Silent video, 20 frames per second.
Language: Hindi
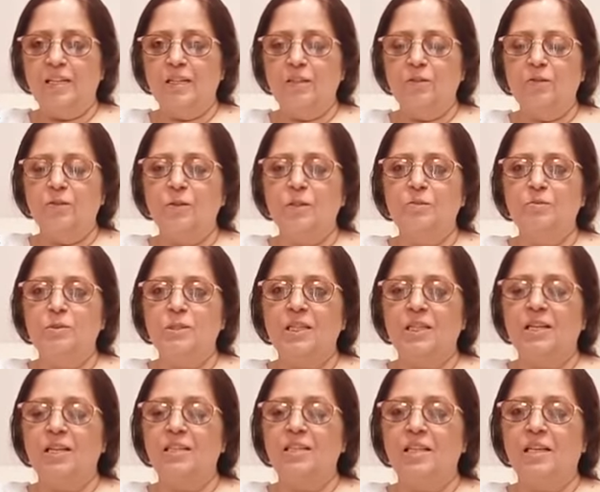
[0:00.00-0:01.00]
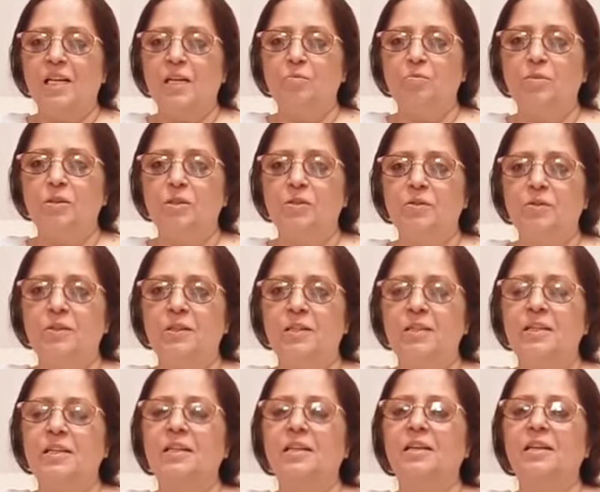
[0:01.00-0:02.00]
कि उन्होंने मुझे कहा था कि एपिड्यूरल
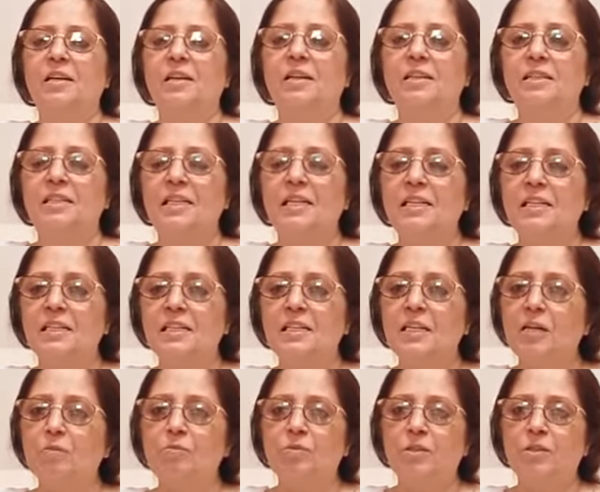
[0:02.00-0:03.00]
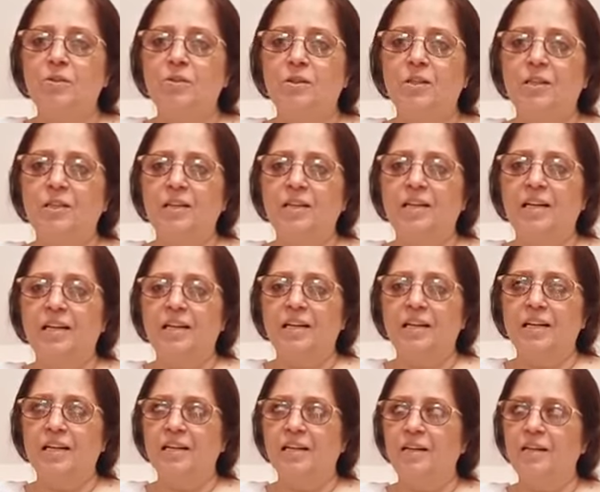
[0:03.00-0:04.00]
लगेगा तीन दिन एपिड्यूरल लगा
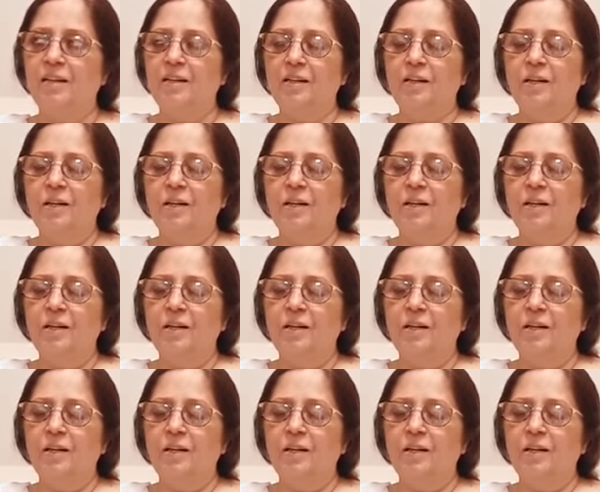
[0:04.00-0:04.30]
रहेगा